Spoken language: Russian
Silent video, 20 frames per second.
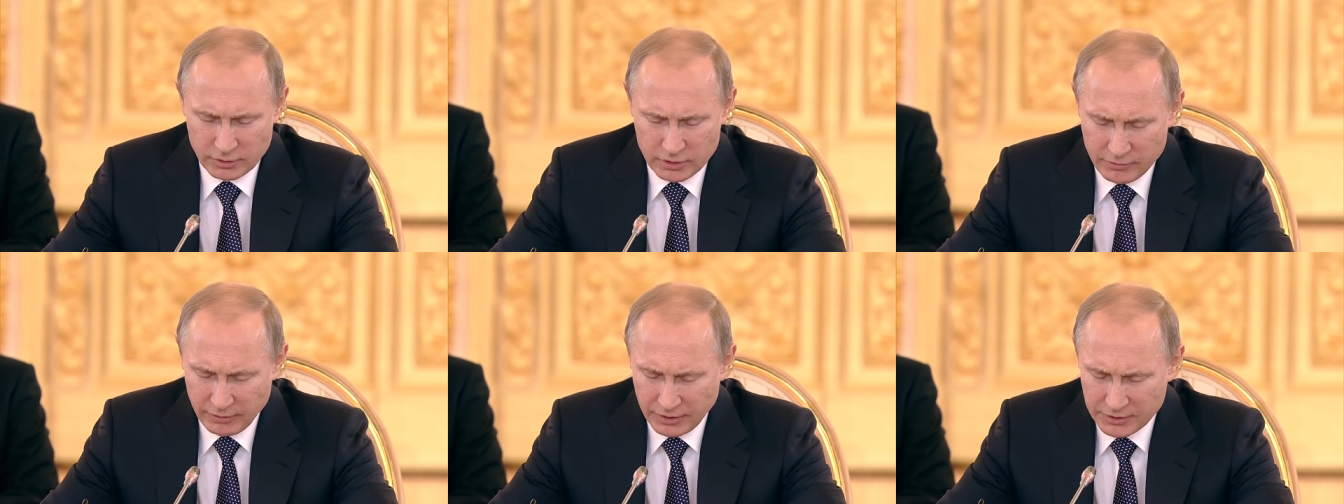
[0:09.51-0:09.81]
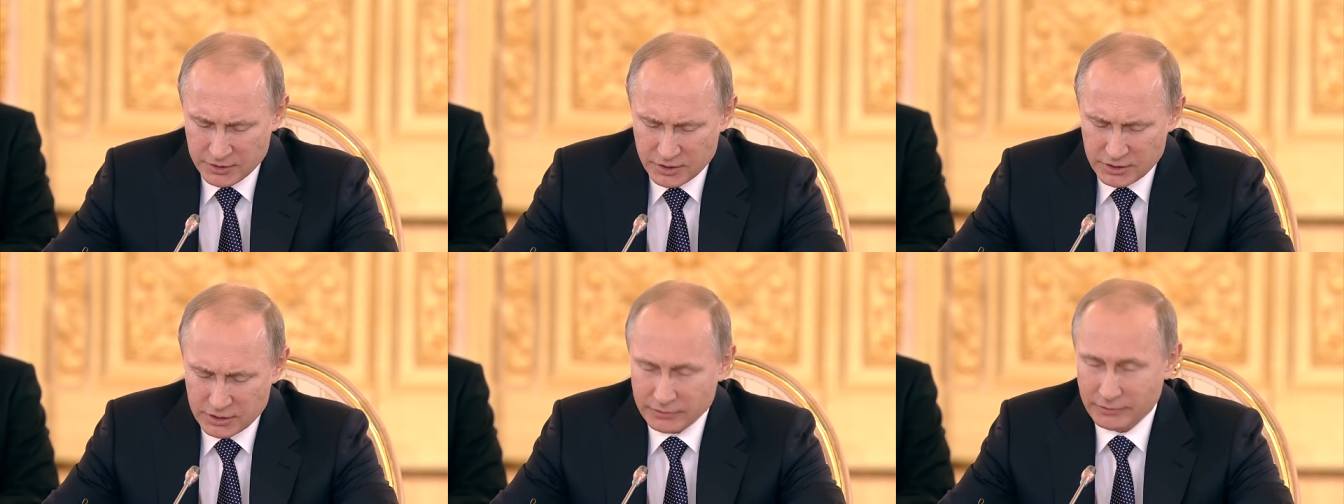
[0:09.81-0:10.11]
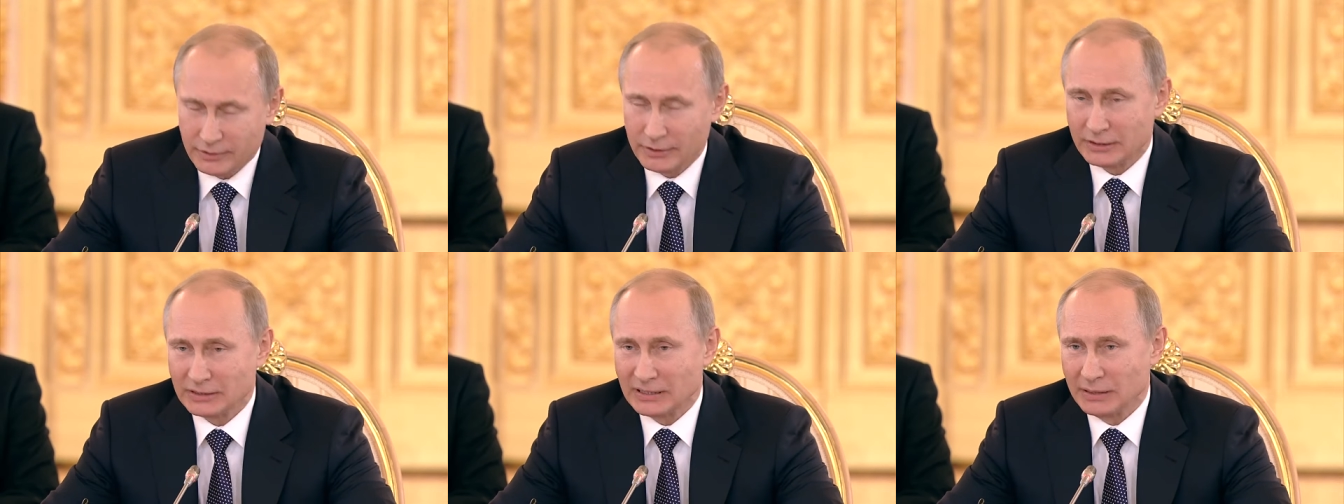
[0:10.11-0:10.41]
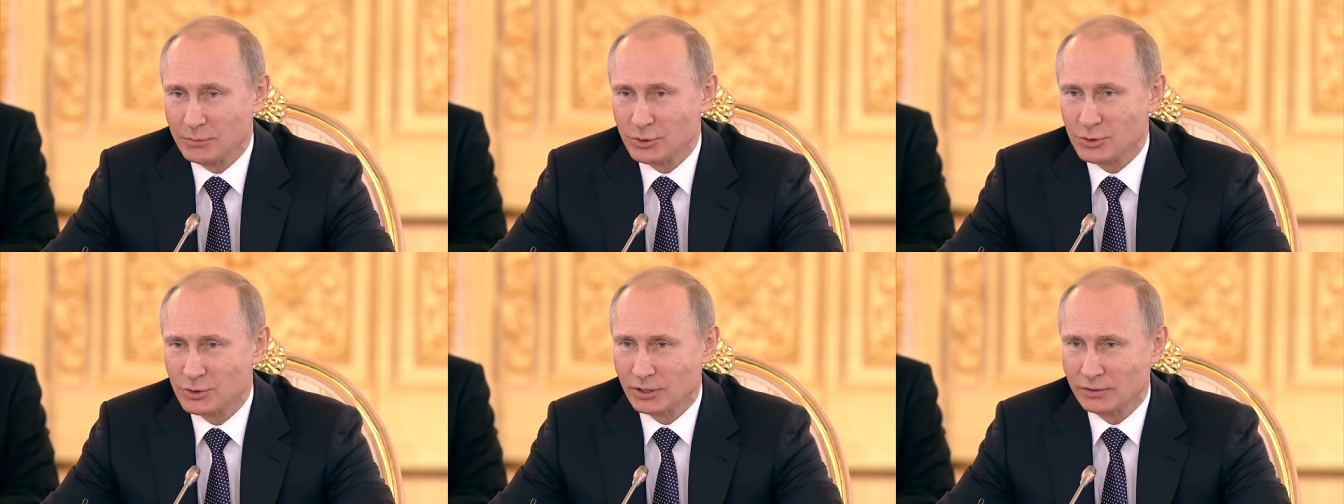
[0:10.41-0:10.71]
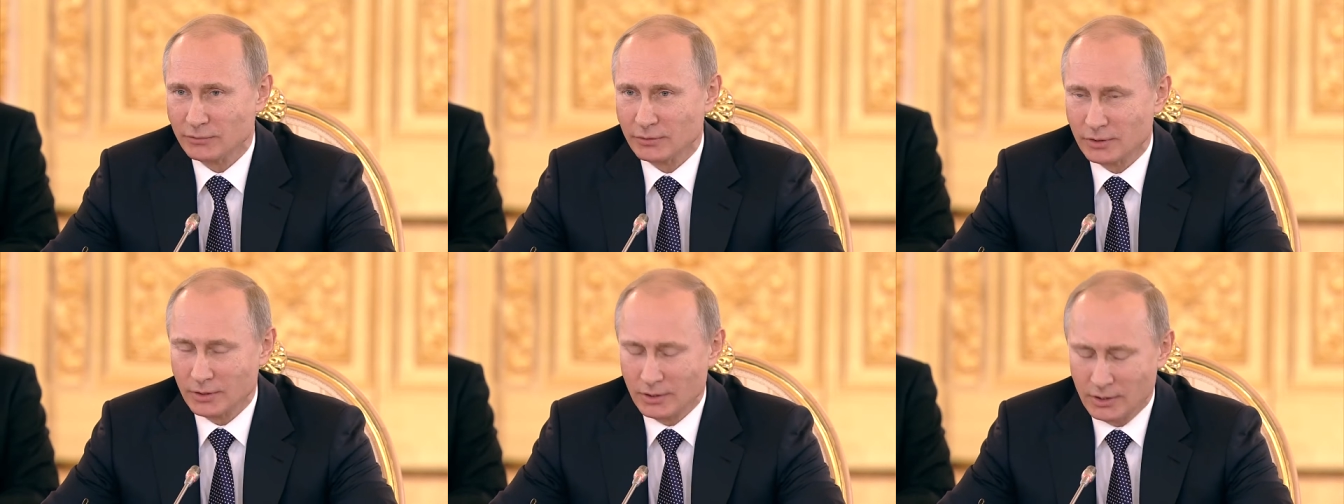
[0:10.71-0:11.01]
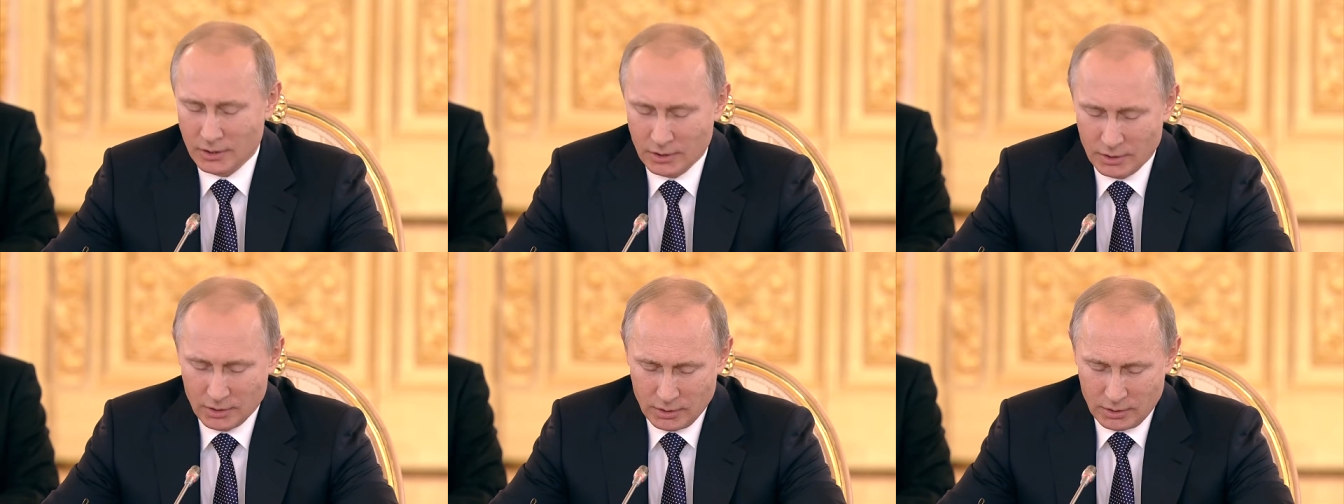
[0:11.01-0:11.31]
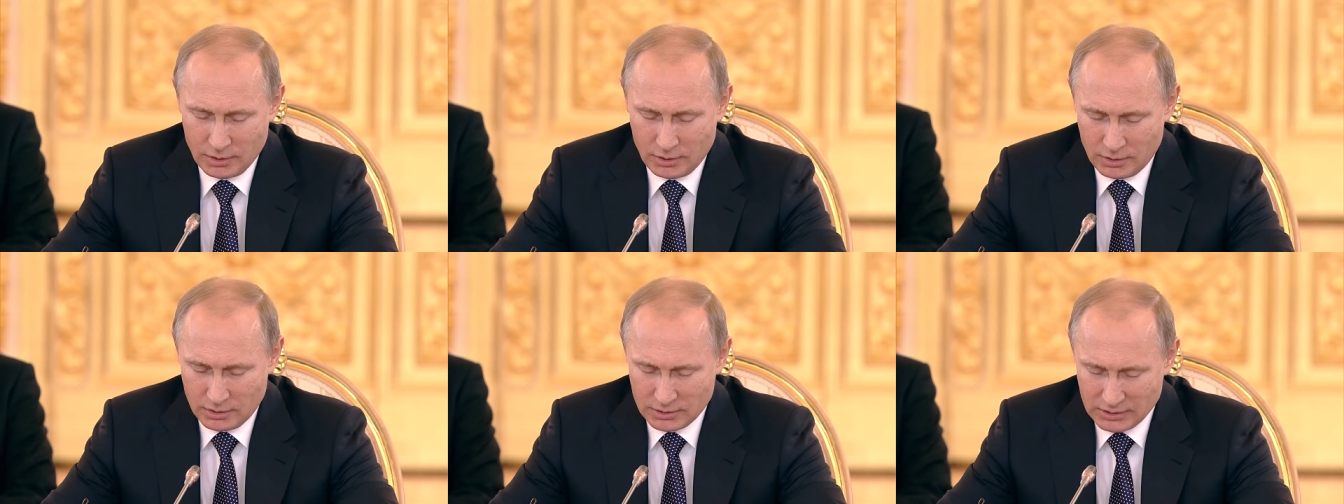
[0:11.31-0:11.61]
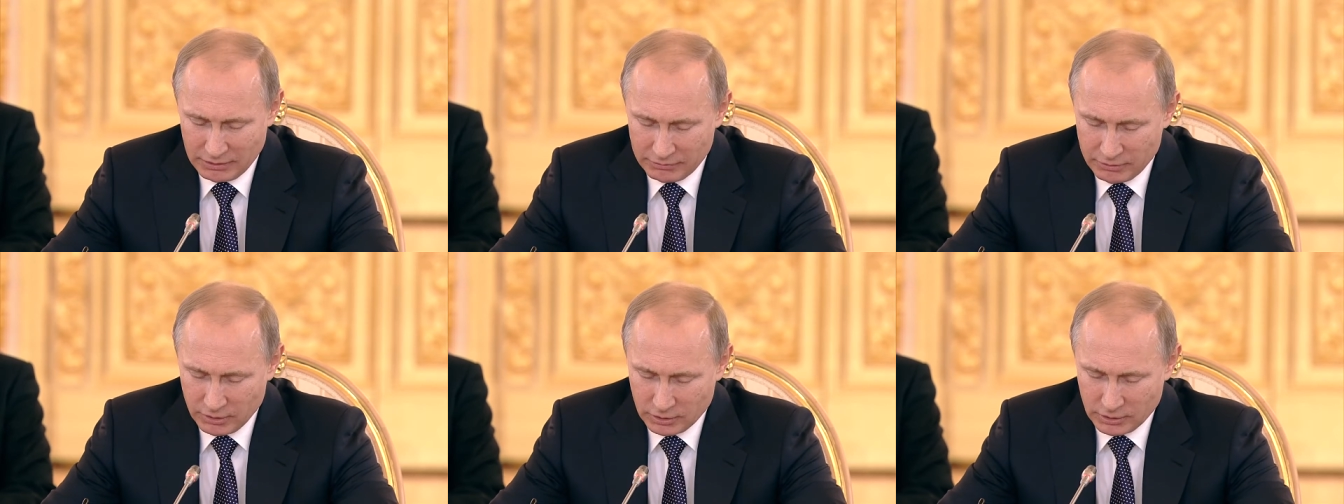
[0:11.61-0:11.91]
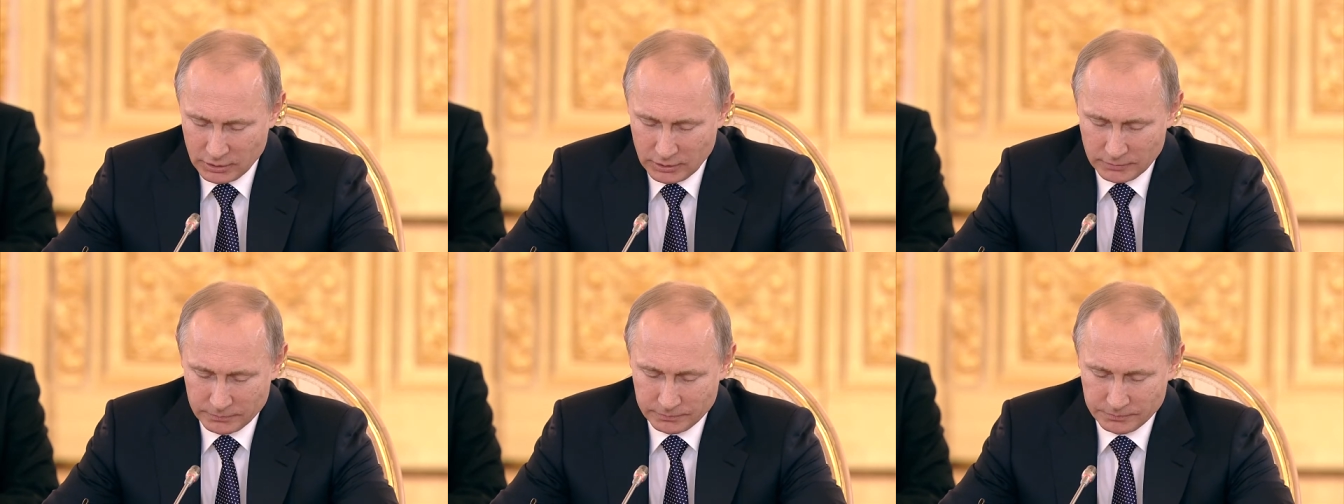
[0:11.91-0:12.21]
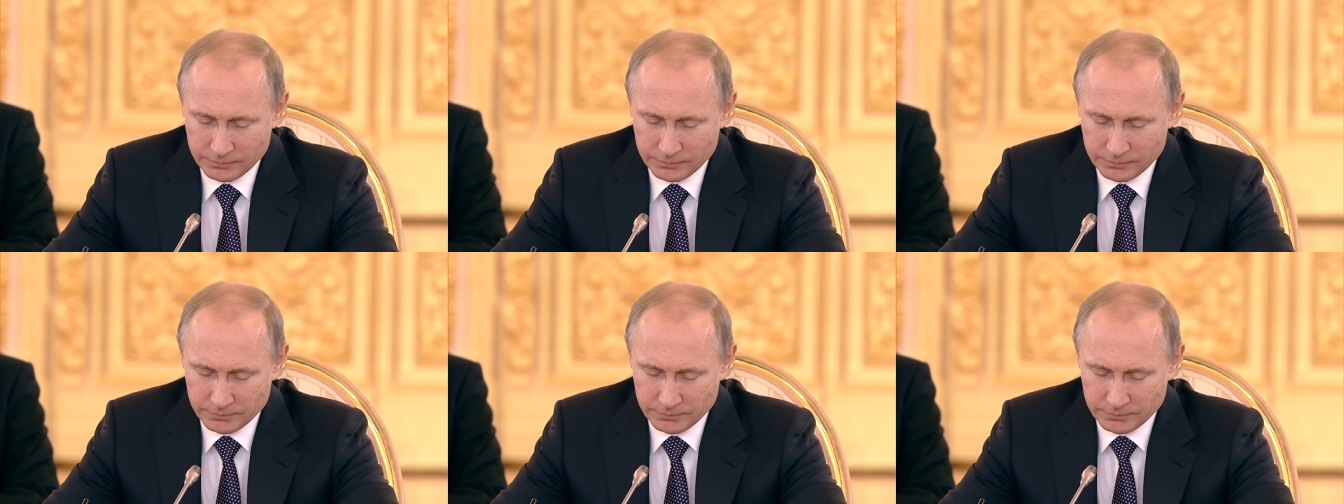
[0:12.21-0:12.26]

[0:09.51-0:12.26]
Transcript: Евразийского экономического совета.